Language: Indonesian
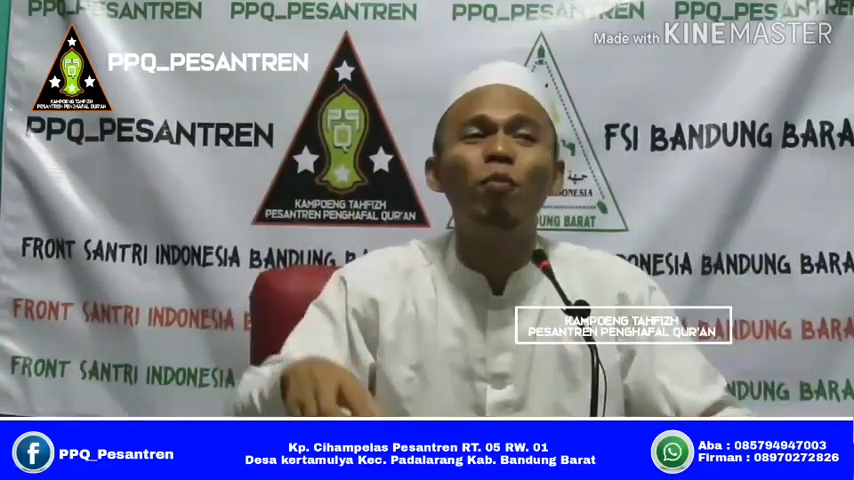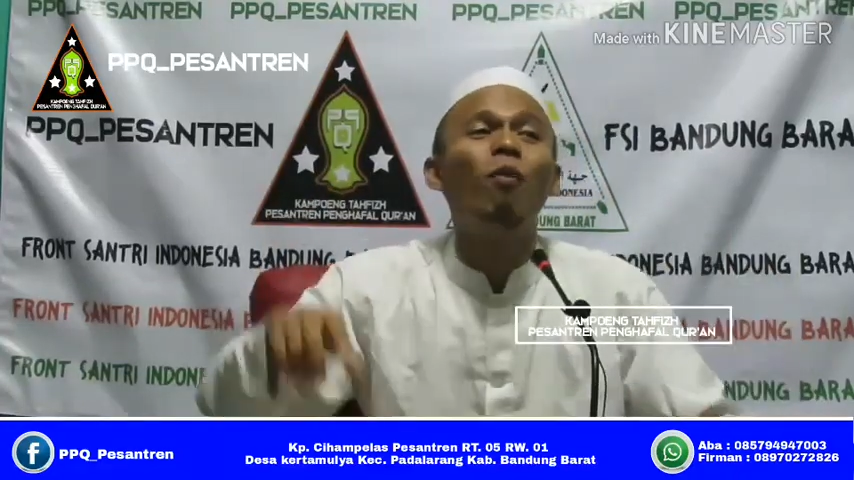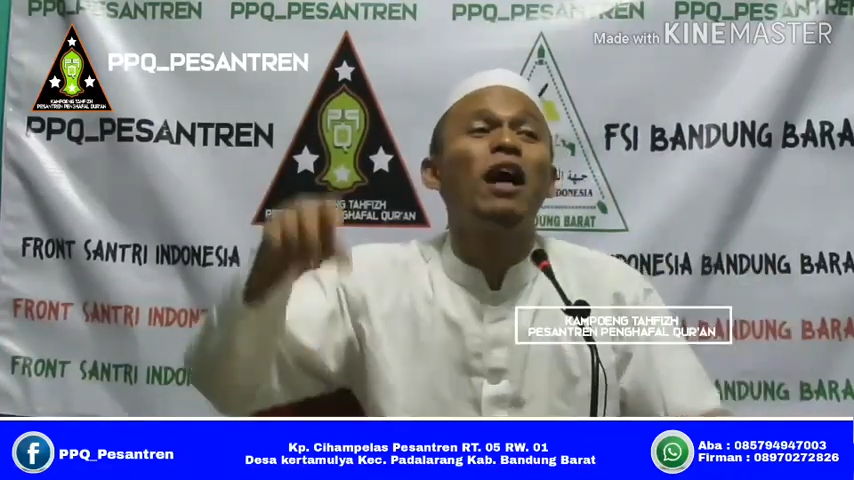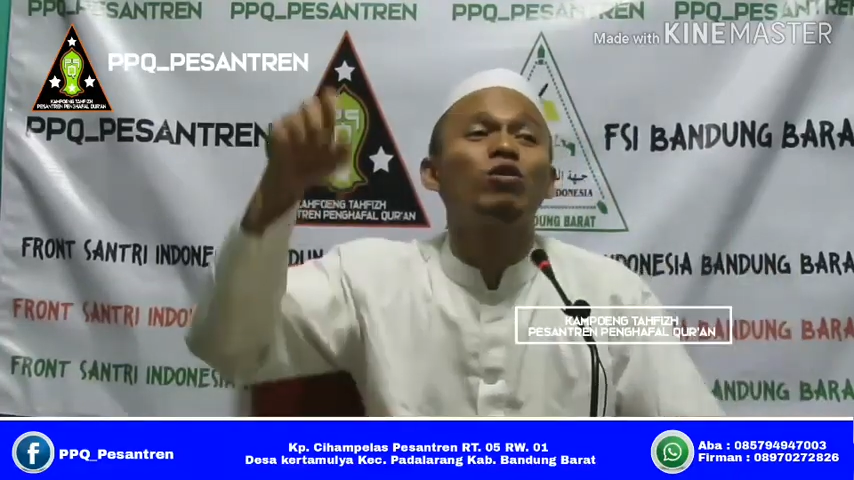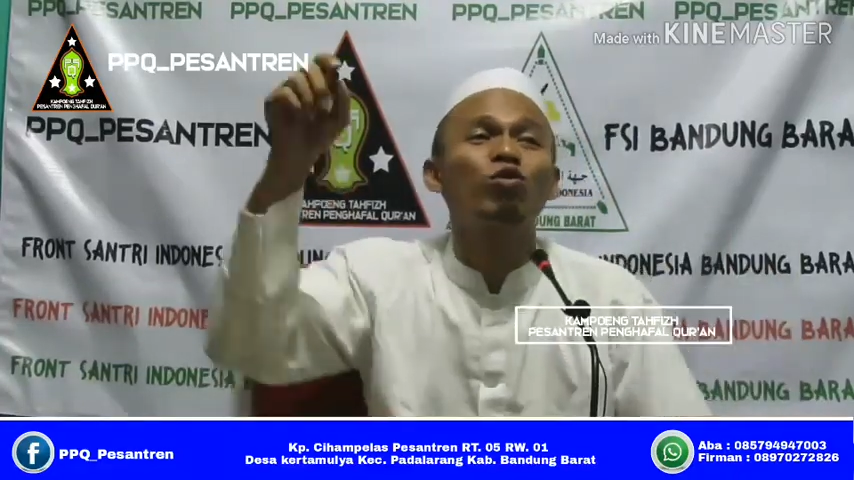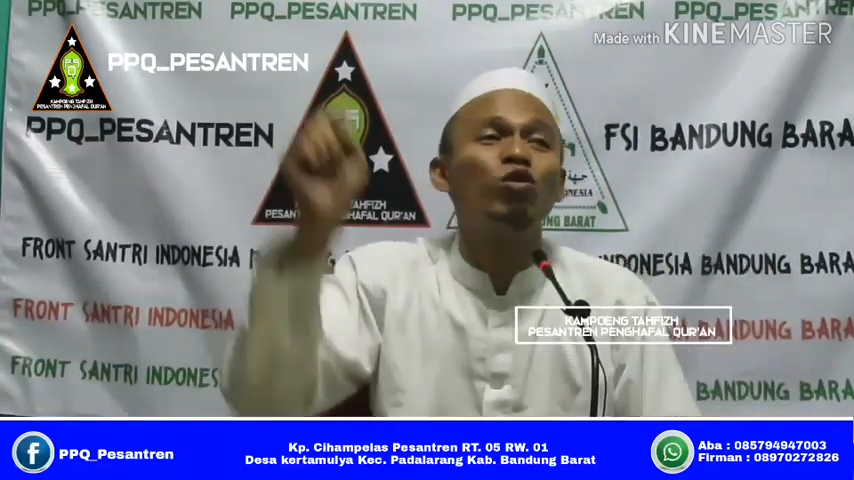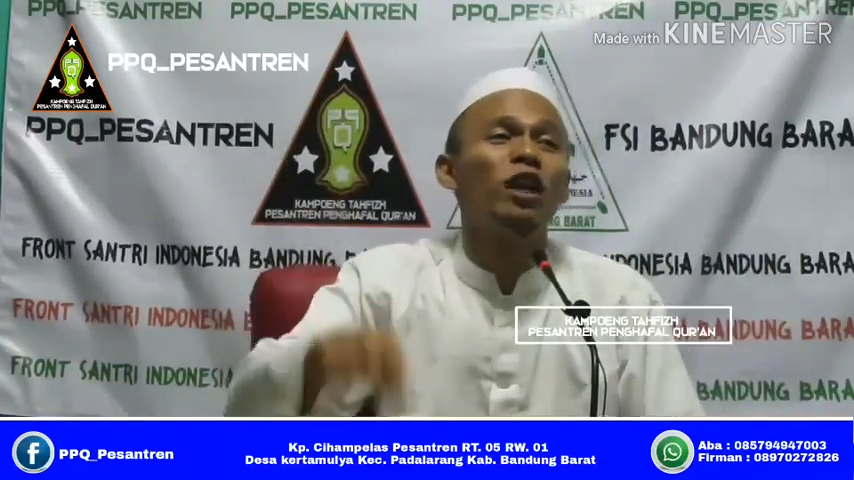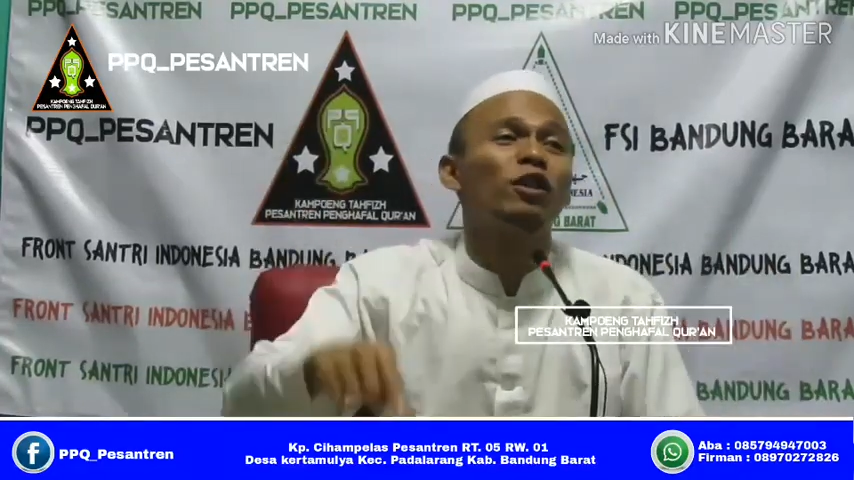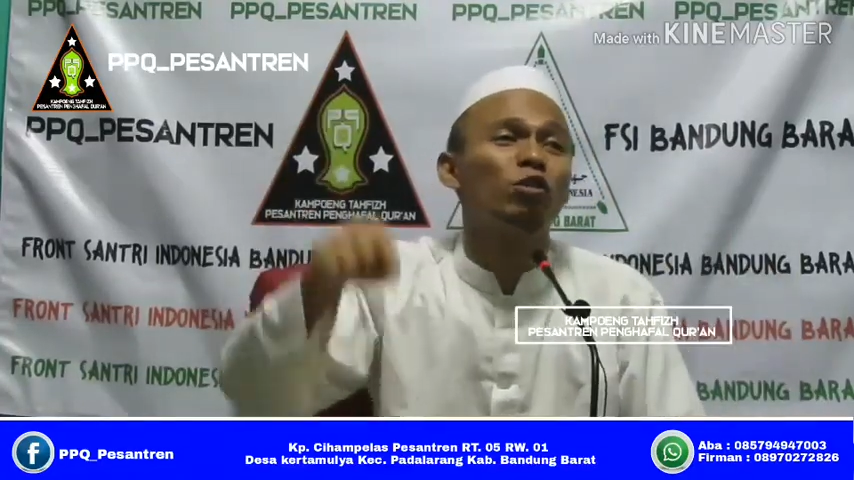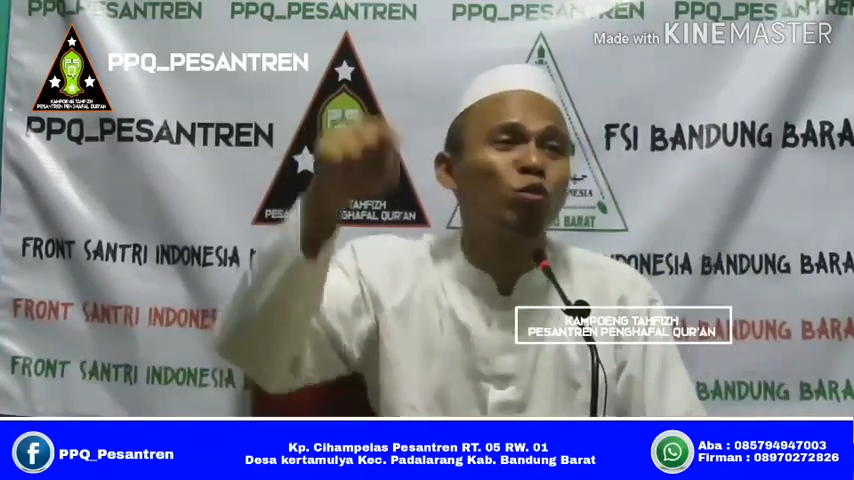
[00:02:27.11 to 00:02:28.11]

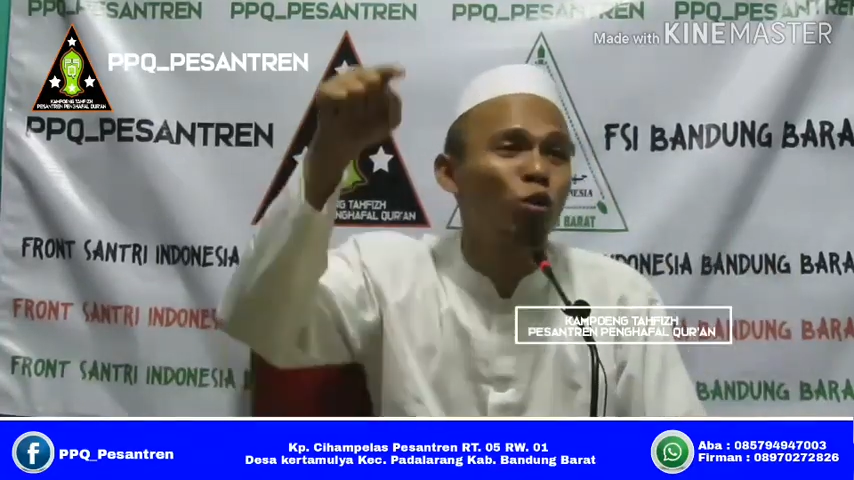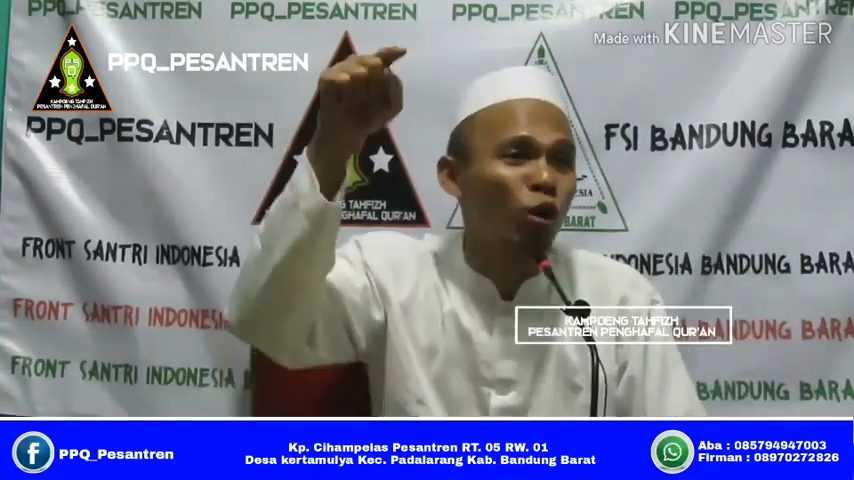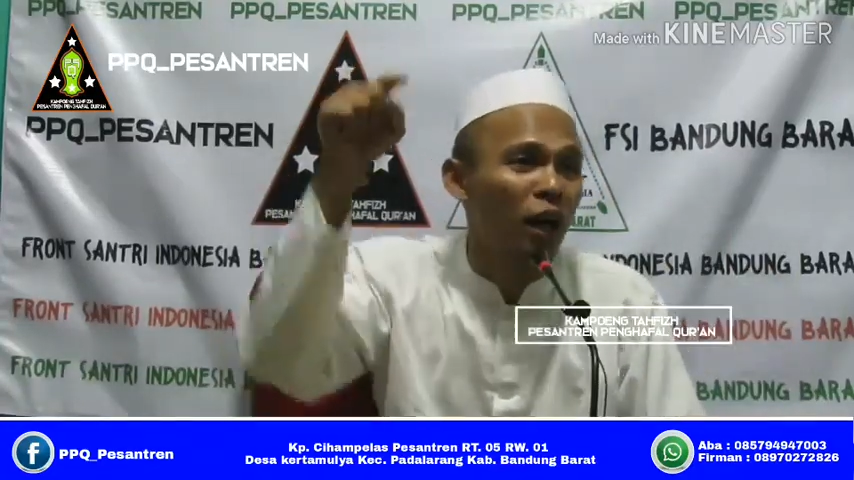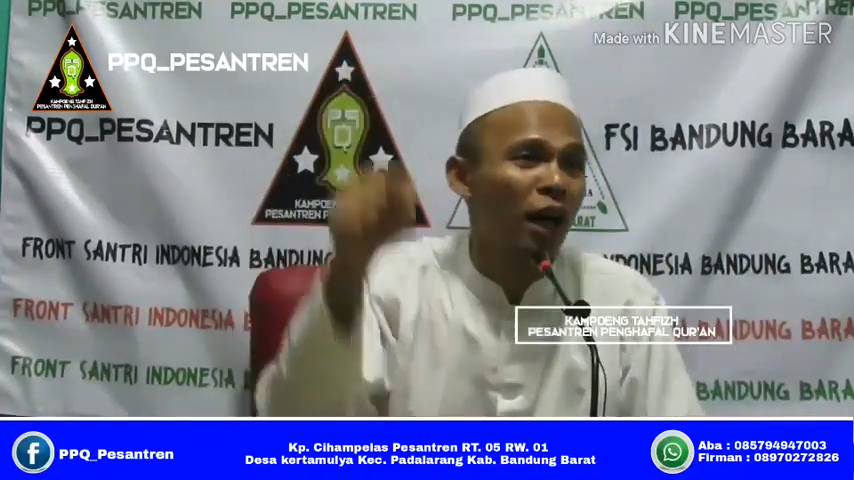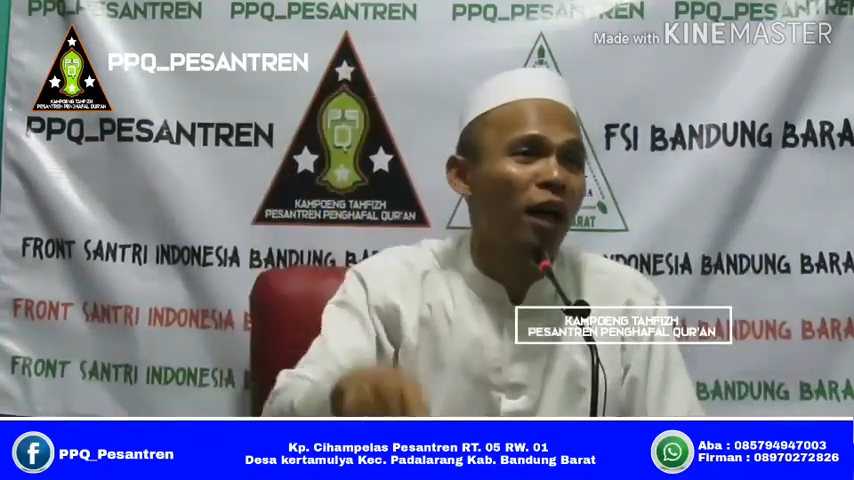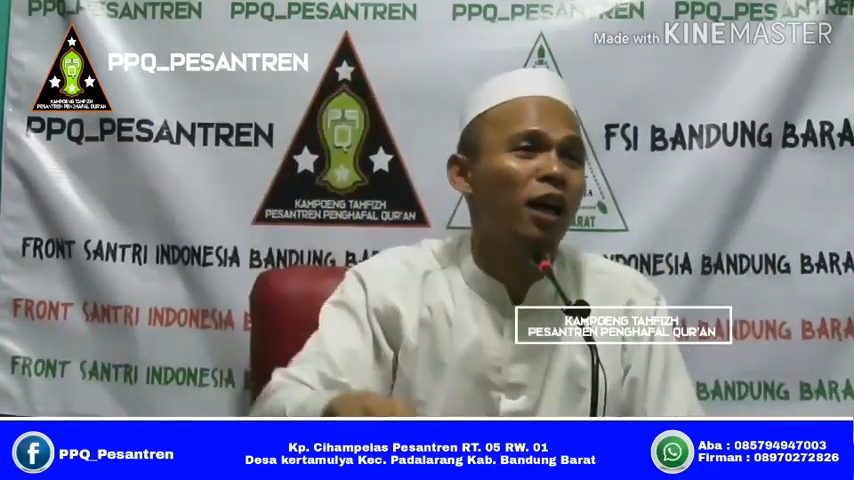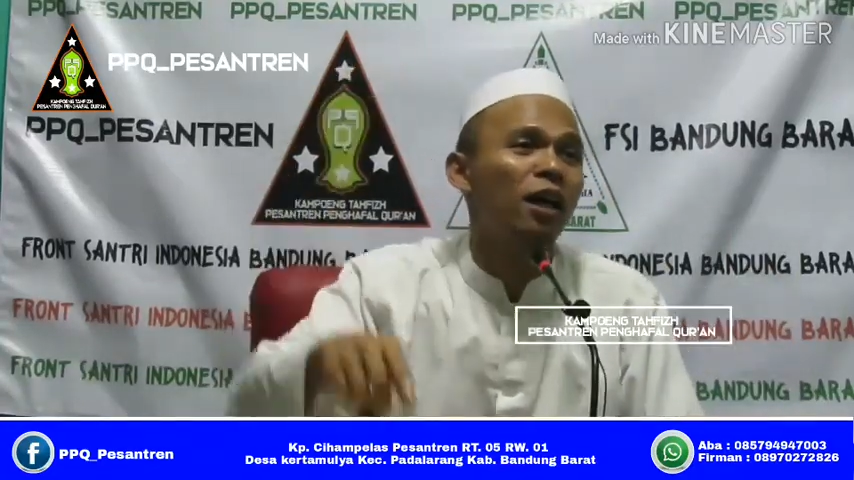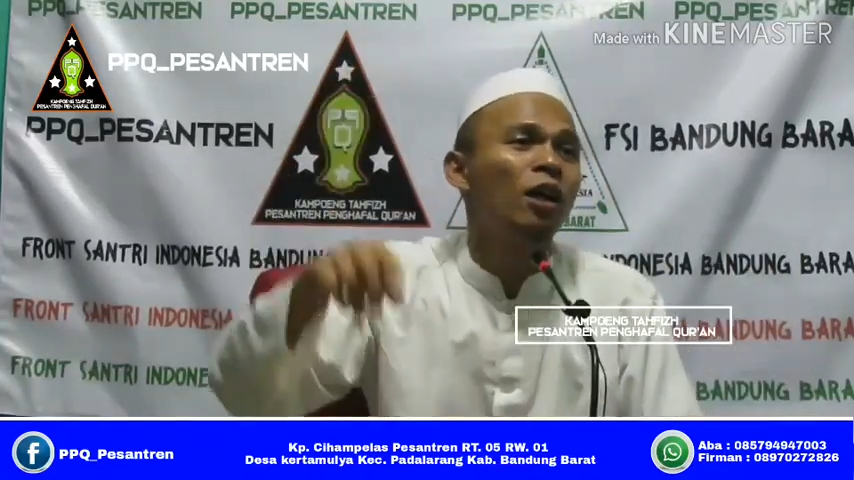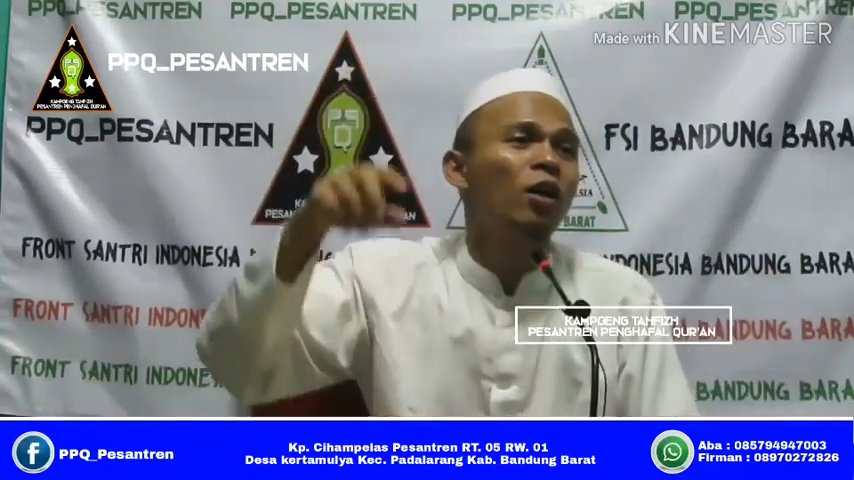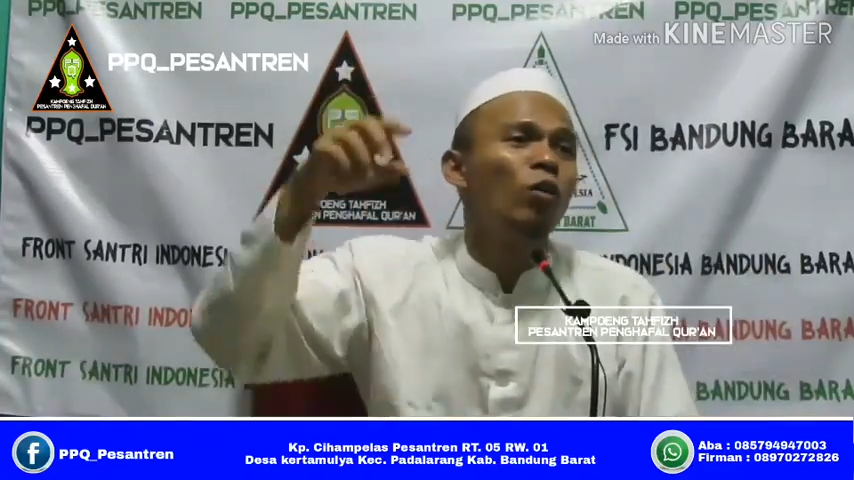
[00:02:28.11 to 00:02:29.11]
maksiat doraka.